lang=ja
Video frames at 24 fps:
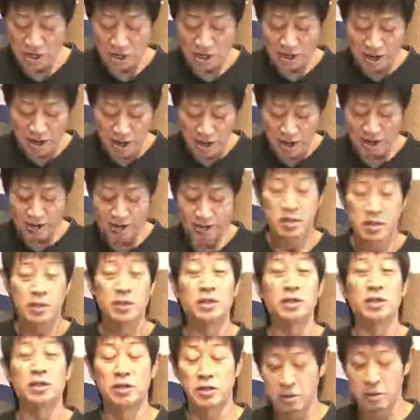はい。
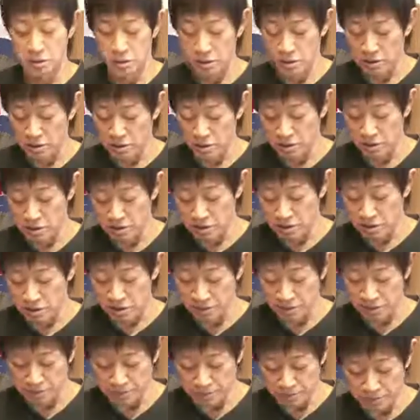
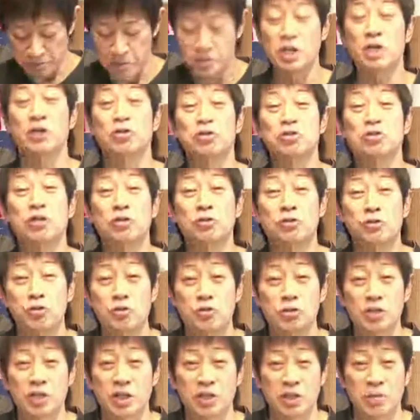えー、
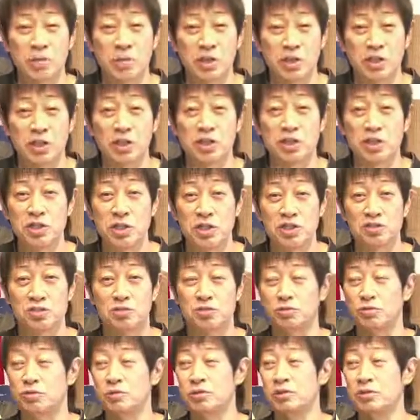1953年、まあ先にね、ちょっと
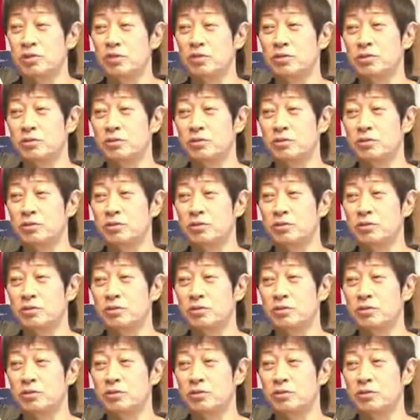この